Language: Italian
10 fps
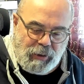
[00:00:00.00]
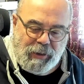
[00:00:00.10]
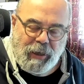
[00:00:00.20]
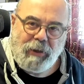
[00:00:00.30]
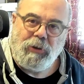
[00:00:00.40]

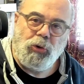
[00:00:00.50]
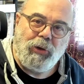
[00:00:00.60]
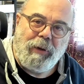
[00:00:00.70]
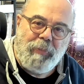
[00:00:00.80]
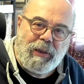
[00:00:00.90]
che è
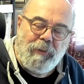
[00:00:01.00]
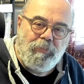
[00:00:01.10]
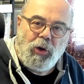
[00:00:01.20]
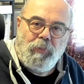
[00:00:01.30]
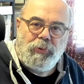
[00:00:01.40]
totalmente
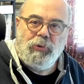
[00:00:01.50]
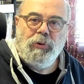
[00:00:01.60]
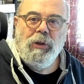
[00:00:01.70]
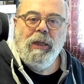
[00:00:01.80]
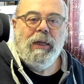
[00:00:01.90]

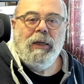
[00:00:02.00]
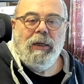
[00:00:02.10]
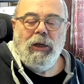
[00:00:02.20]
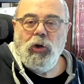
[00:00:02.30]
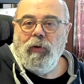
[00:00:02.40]
impromptu
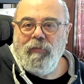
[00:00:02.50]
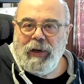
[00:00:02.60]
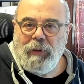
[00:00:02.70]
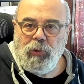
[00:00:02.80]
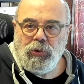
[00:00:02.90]
non ve
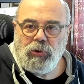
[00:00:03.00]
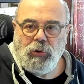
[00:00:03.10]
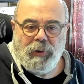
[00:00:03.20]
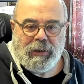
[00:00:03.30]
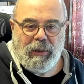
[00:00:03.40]
la mostro
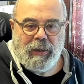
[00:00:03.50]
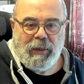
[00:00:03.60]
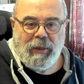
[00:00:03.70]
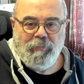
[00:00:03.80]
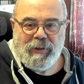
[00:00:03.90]

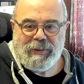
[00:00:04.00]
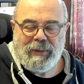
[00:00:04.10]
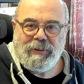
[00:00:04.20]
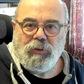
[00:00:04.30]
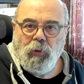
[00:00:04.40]
perché è
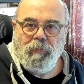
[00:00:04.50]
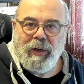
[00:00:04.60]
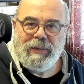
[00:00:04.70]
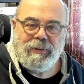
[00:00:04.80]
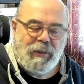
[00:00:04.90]
abbastanza
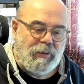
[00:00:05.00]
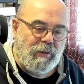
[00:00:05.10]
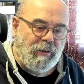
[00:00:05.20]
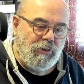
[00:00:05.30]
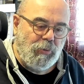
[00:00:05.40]
complessa
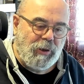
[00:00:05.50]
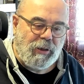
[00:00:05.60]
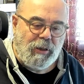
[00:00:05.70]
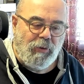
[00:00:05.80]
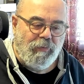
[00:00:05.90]
all'inizio
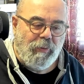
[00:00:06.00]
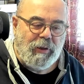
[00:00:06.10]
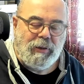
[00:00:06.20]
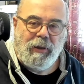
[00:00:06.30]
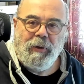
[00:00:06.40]
perché
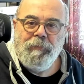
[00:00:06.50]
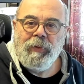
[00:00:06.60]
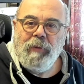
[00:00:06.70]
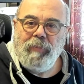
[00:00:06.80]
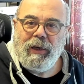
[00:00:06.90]
ovviamente
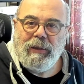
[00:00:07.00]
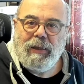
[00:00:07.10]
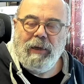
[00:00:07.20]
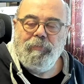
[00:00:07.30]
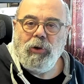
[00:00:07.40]
per
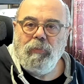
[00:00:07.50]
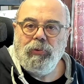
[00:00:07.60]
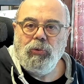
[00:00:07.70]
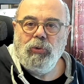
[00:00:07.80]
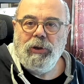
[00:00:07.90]
renderla
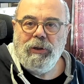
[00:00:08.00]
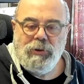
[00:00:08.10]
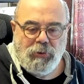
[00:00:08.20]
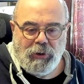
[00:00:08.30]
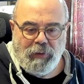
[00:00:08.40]
impromptu
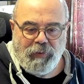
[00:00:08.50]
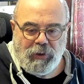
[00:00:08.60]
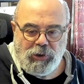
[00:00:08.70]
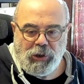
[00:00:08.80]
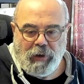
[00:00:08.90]
utilizzo dei
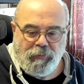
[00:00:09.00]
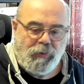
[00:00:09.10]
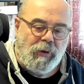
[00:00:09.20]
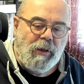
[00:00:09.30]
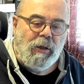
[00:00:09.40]
vari
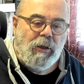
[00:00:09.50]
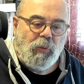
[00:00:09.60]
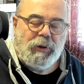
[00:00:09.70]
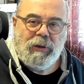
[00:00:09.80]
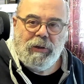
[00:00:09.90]
shuffle
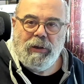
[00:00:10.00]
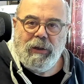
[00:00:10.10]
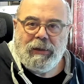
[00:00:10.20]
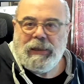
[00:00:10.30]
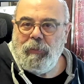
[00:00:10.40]
quindi
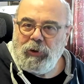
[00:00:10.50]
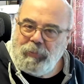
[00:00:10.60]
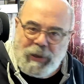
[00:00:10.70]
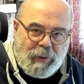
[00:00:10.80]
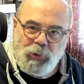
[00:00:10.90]
andiamo
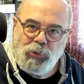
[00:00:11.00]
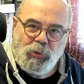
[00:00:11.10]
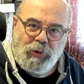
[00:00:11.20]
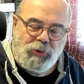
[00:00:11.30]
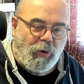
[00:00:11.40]
rimaniamo
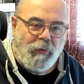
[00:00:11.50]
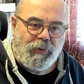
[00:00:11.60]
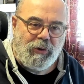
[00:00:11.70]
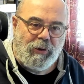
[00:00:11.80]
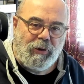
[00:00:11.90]
sul
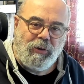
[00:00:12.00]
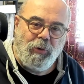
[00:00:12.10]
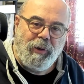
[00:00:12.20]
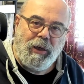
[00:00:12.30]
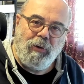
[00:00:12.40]
soft
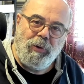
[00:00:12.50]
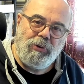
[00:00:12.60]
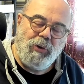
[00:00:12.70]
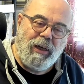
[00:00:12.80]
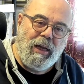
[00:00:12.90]
come
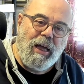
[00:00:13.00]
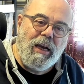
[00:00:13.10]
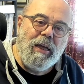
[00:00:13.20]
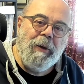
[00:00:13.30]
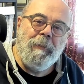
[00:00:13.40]
questo
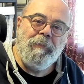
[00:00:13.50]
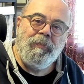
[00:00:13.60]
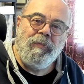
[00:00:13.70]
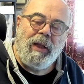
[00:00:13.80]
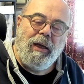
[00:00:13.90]
canale
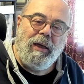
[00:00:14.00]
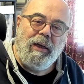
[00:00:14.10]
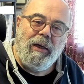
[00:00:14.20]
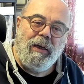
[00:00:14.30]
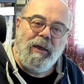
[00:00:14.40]

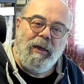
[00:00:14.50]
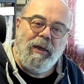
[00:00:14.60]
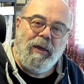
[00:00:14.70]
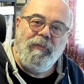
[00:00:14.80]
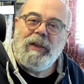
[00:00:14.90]

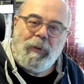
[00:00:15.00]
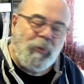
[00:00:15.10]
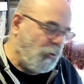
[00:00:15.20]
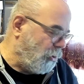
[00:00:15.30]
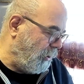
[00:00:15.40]
e vediamo
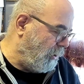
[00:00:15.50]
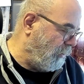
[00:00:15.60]
la routine